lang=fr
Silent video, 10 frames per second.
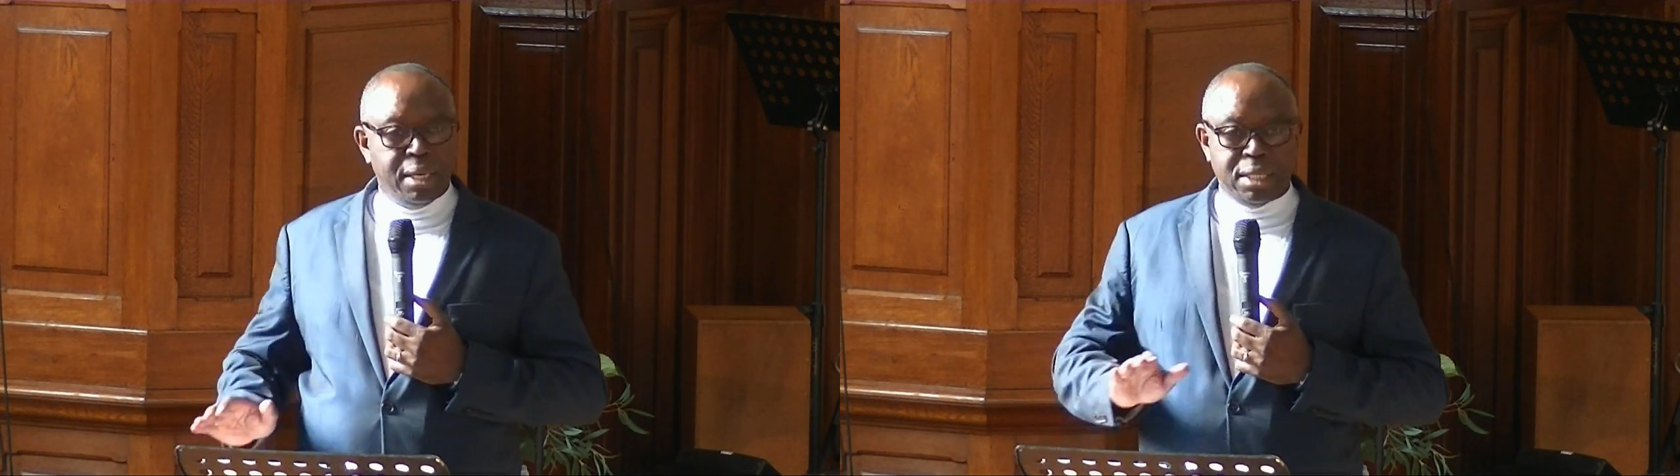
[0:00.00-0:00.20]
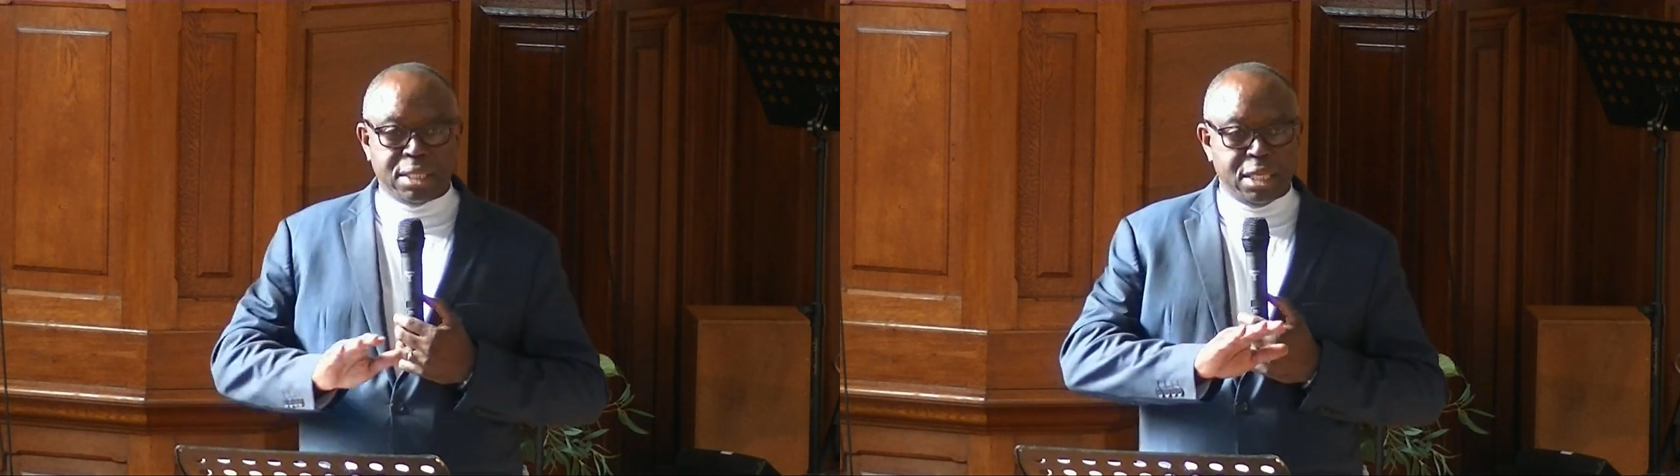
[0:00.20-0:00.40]

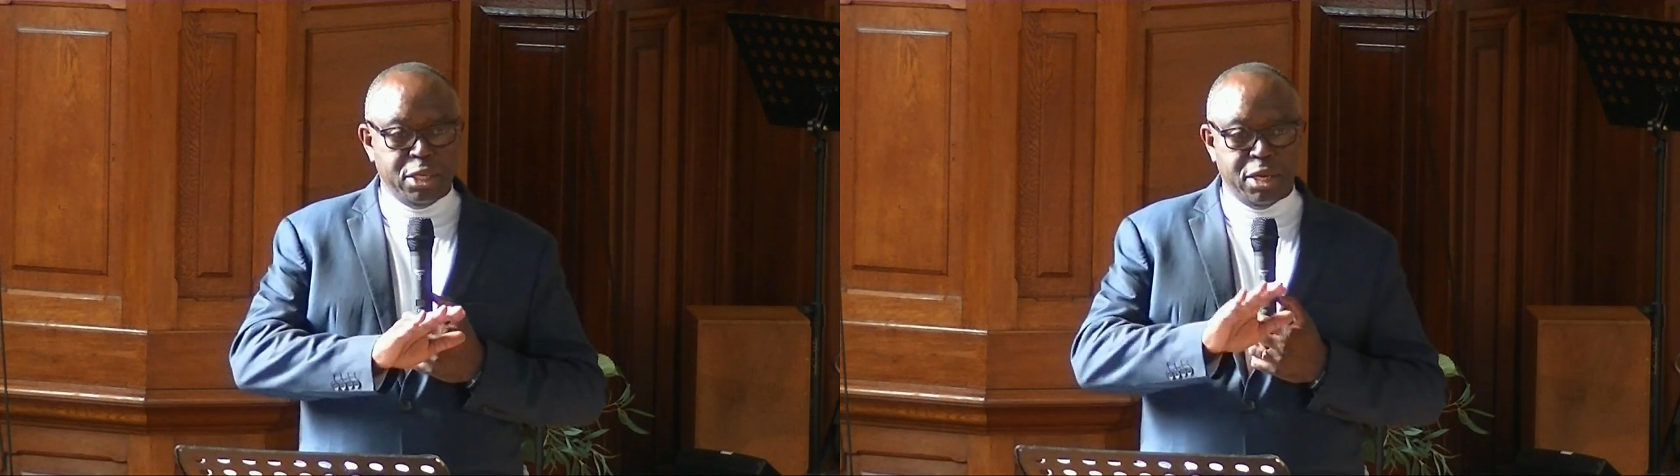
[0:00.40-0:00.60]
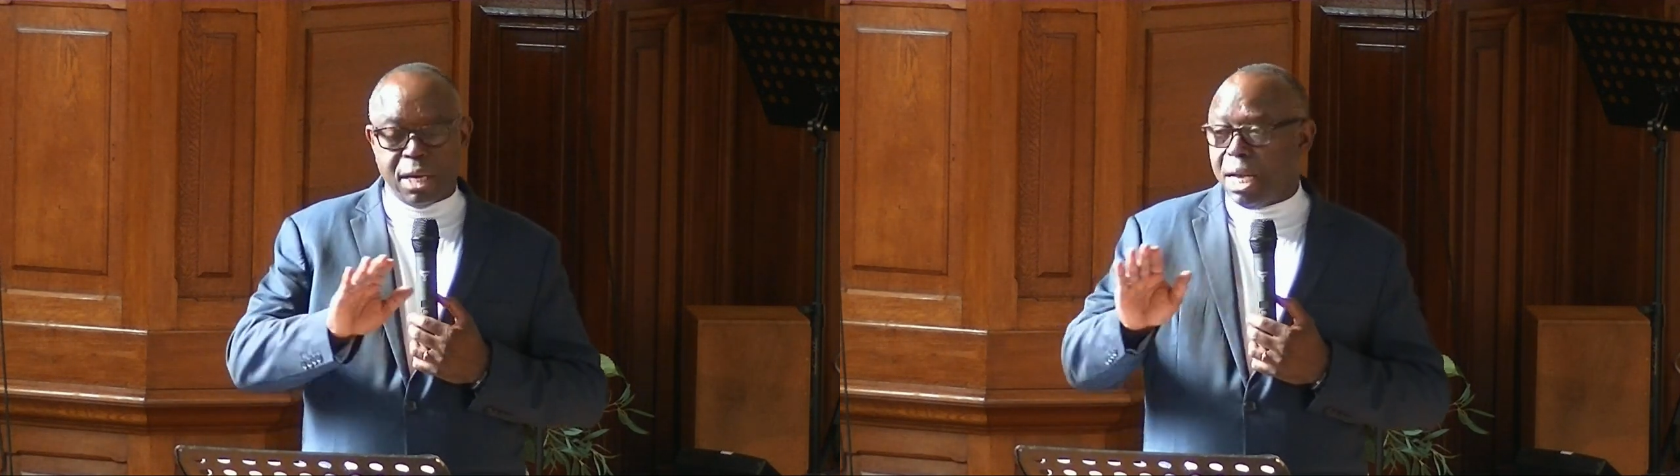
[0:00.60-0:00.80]
Le
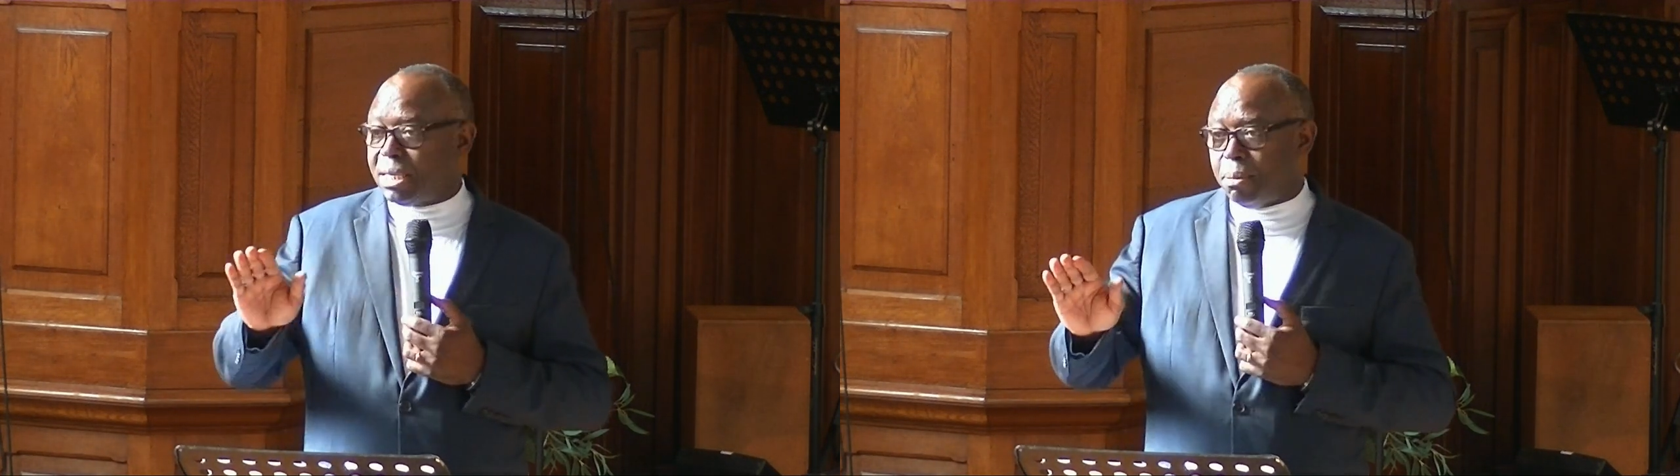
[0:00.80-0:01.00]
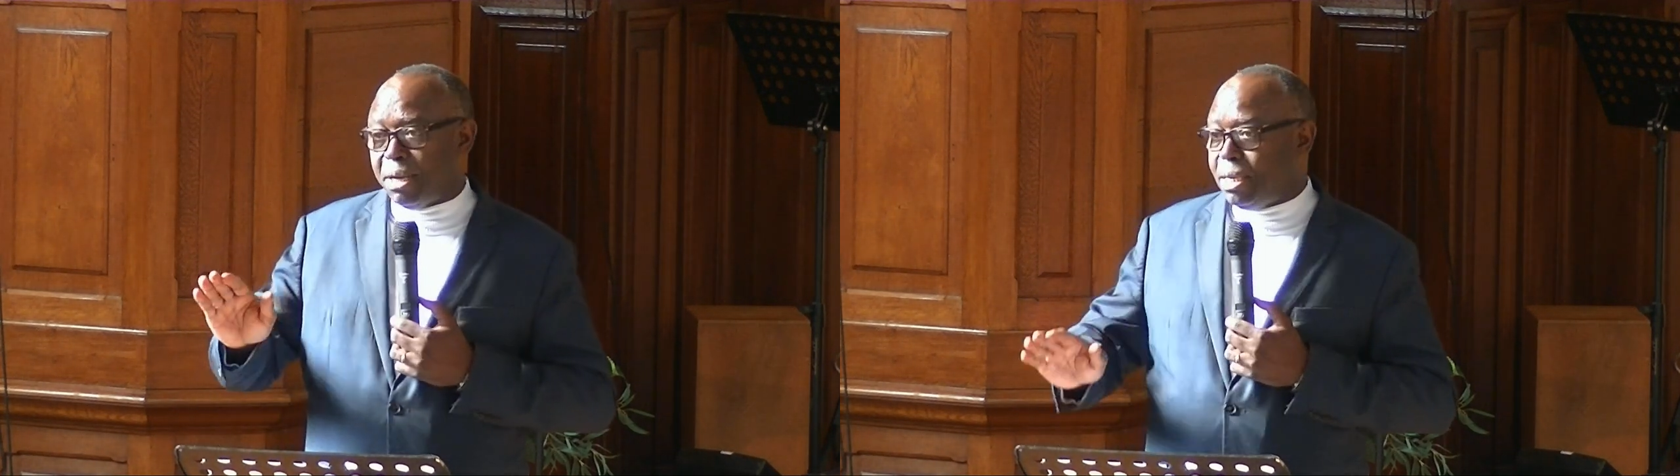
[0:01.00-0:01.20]
Seigneur a
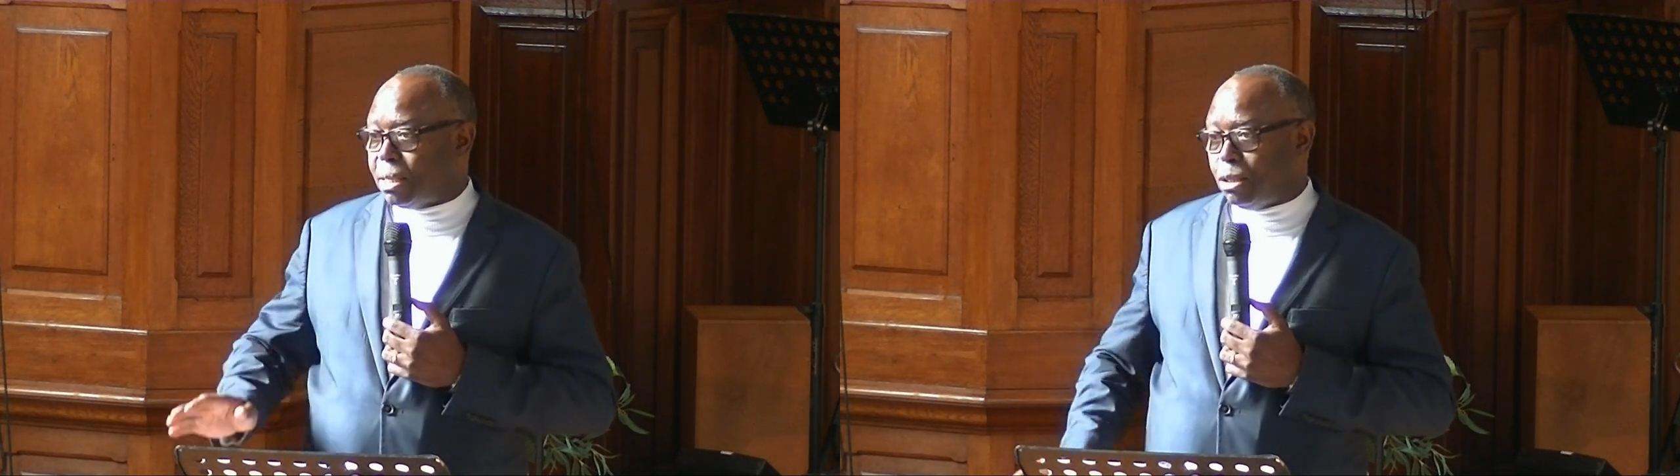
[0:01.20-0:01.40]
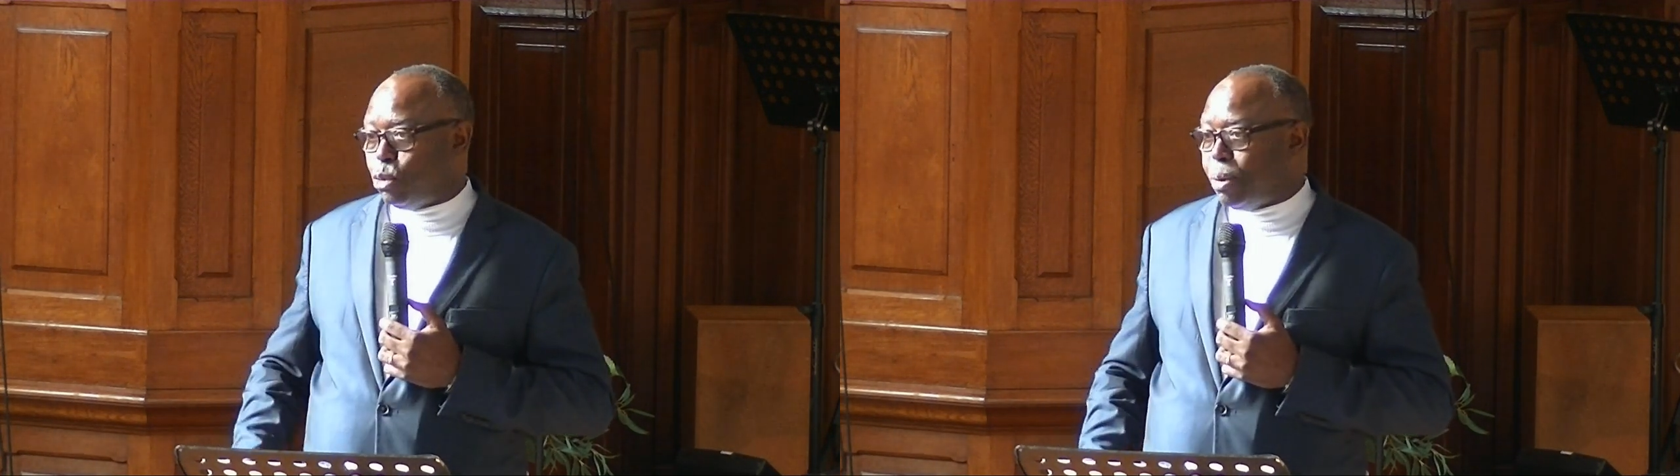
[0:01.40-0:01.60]
sa
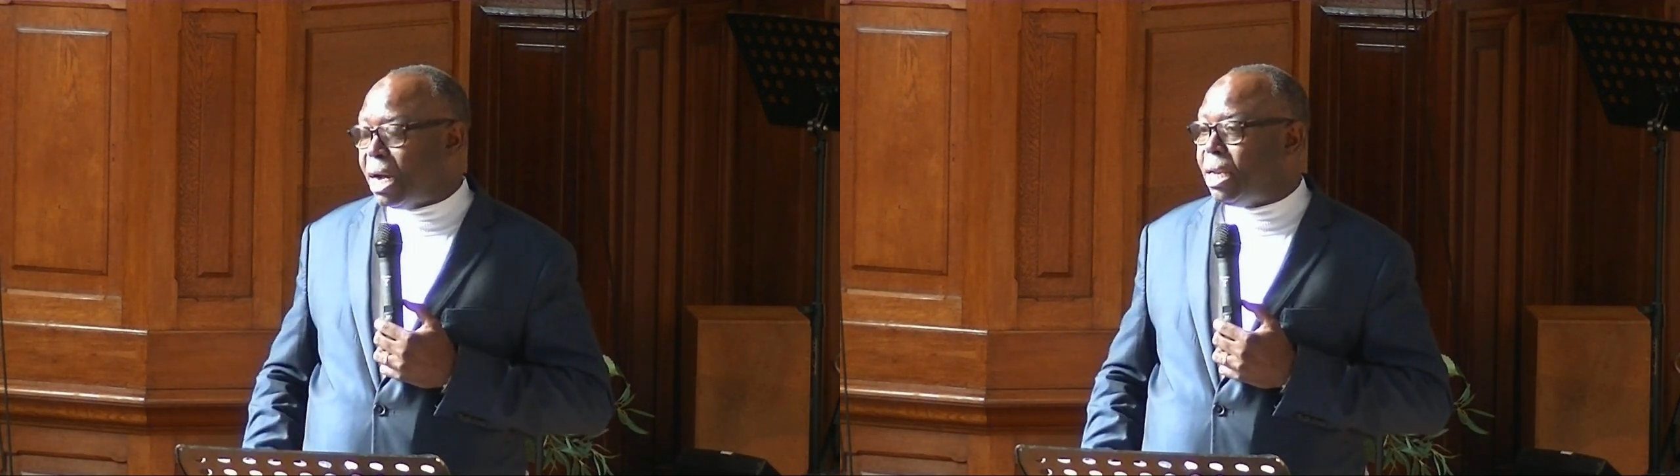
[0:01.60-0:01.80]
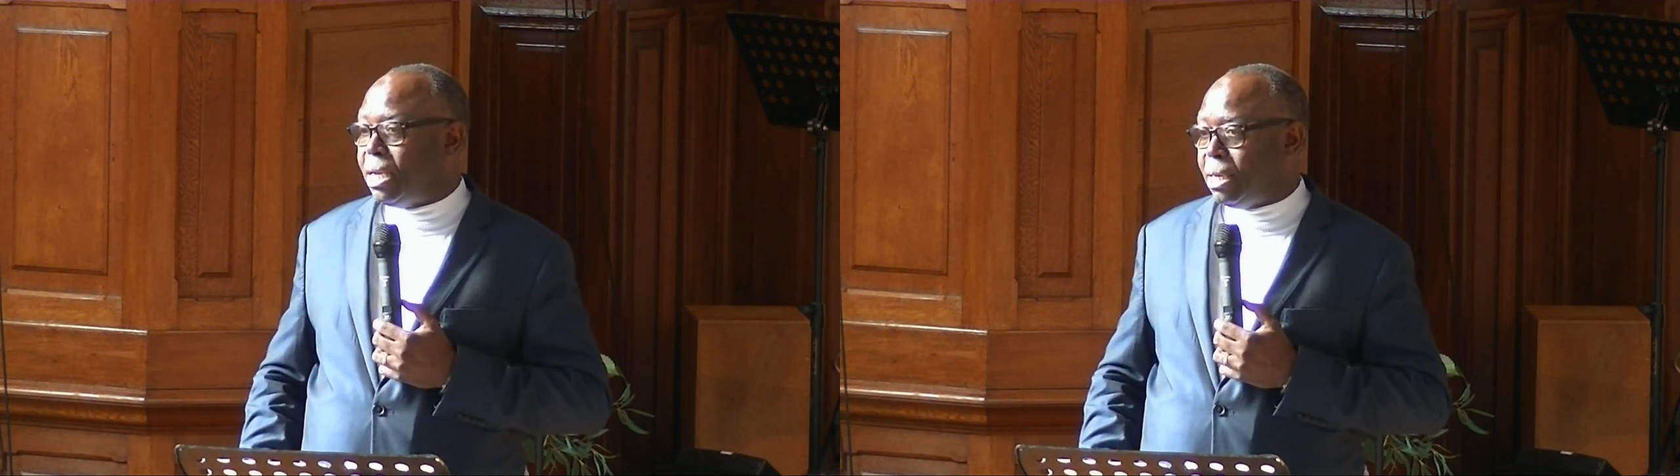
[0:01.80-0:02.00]
manière de nous
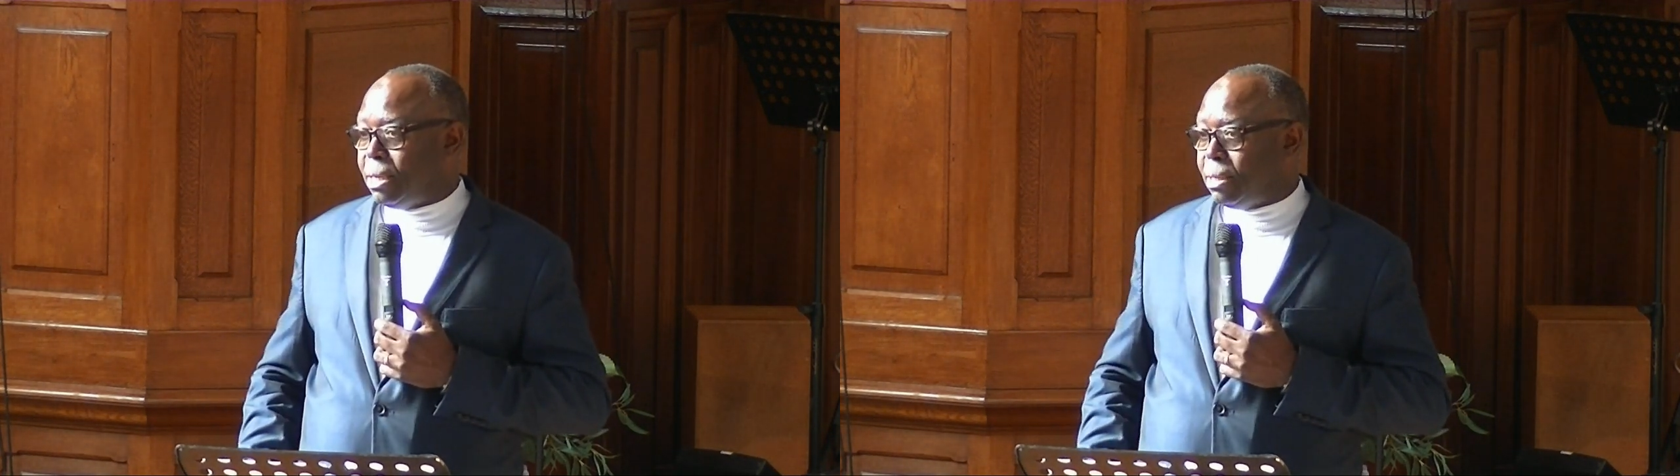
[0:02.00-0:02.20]
parler.